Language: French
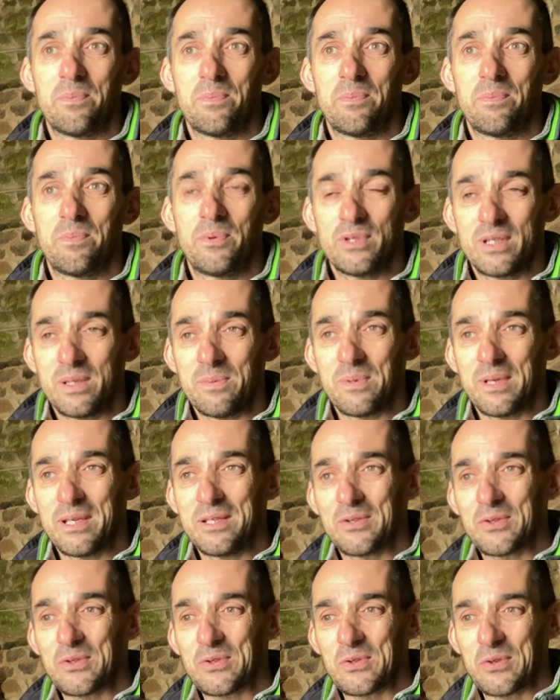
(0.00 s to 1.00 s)
petits
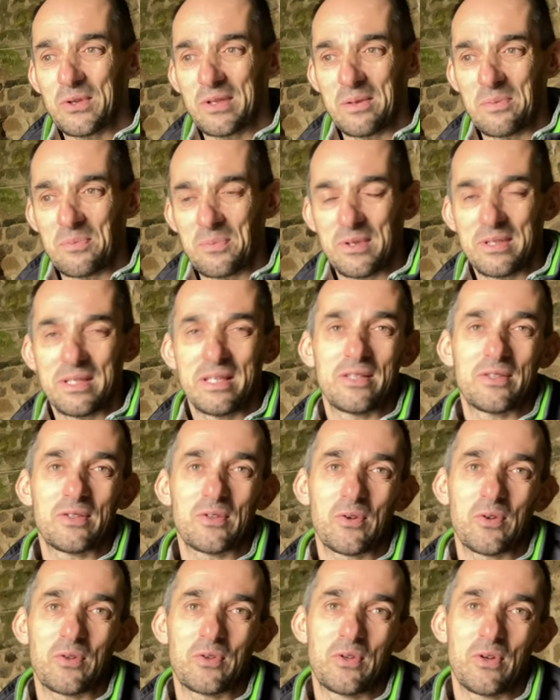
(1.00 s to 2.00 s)
paysans sur des petites
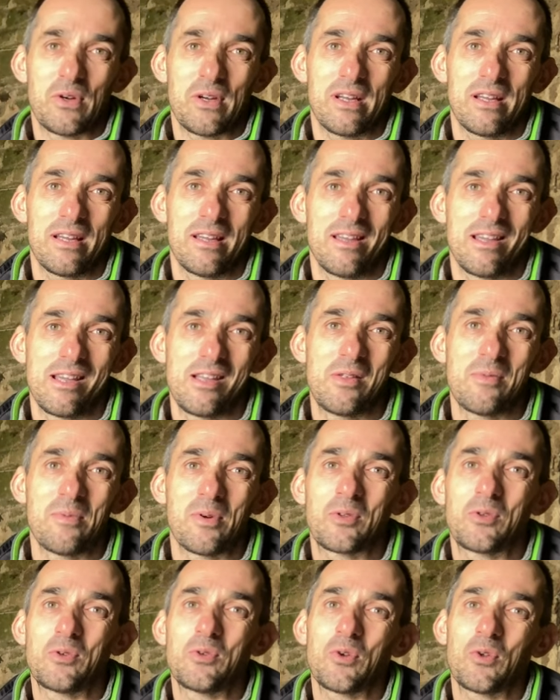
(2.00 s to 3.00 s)
structures, il nous
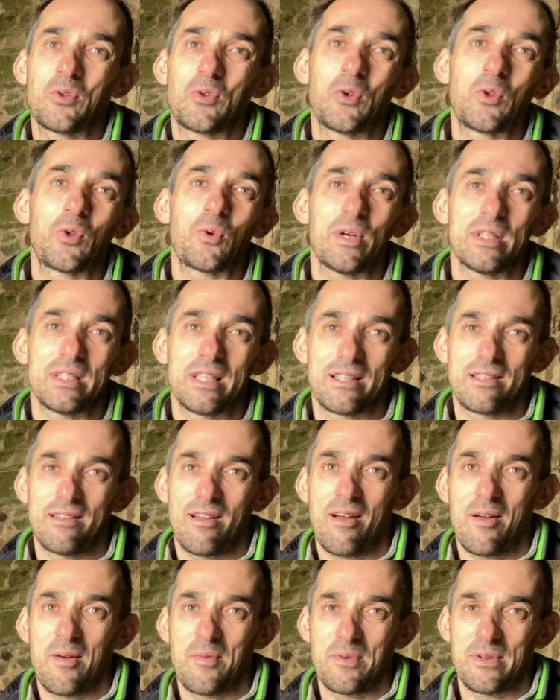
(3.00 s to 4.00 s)
manque toujours 2-3
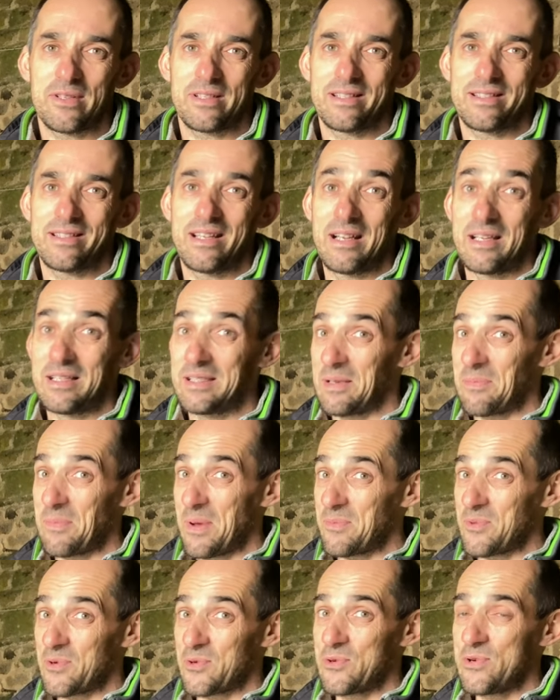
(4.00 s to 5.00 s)
hectares pour s'installer. C'est pas
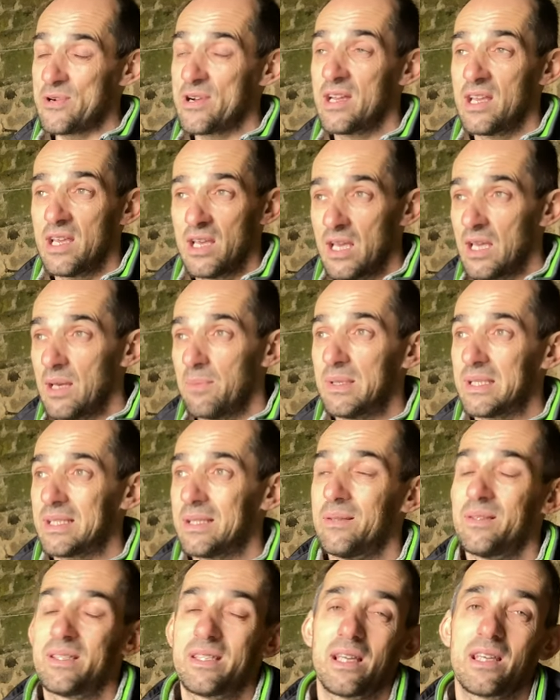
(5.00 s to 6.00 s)
beaucoup, mais
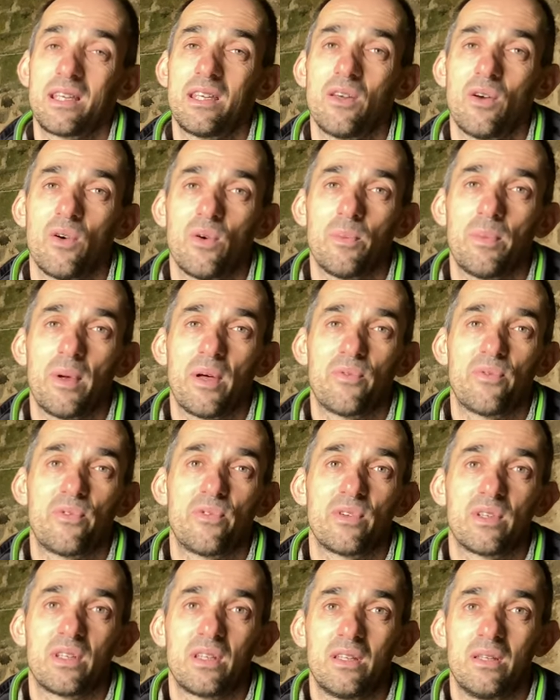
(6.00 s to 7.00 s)
c'est ça qui rend parfois,
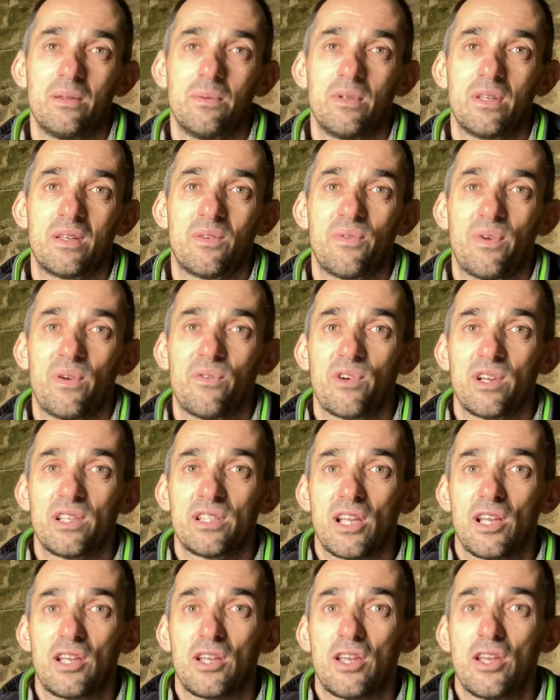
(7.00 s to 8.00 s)
qui
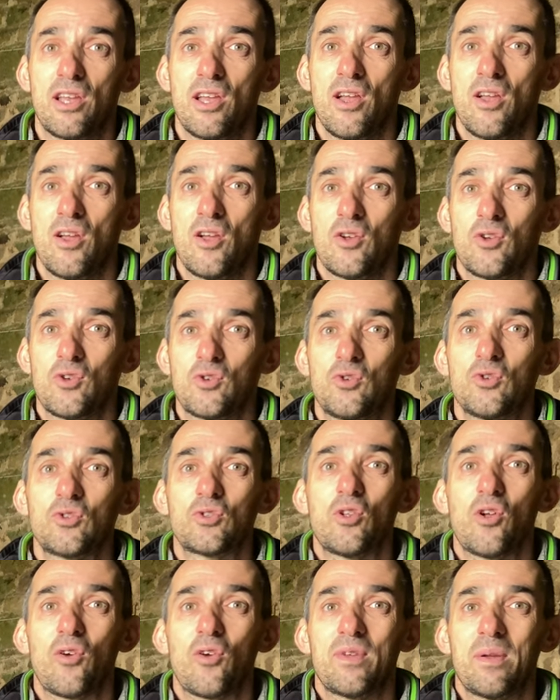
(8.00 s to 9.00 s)
favoriserait juste
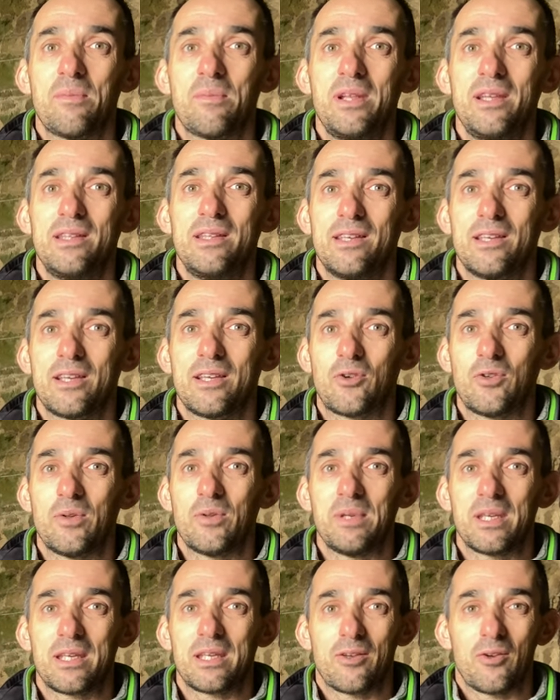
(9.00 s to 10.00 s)
leur viabilité
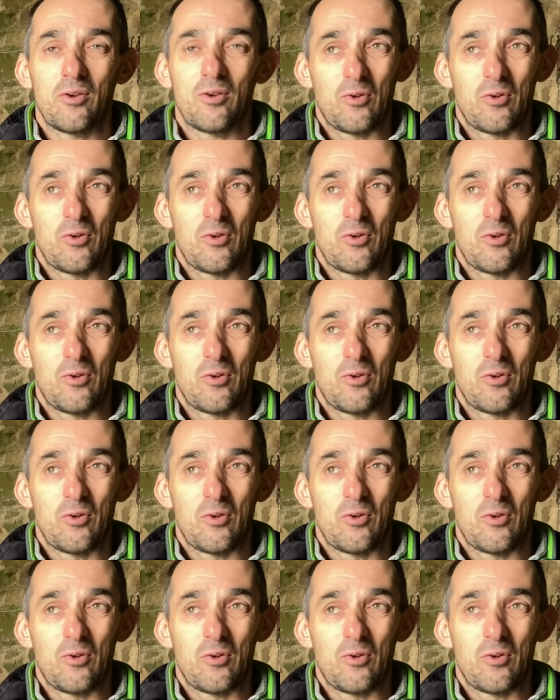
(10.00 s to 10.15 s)
économique.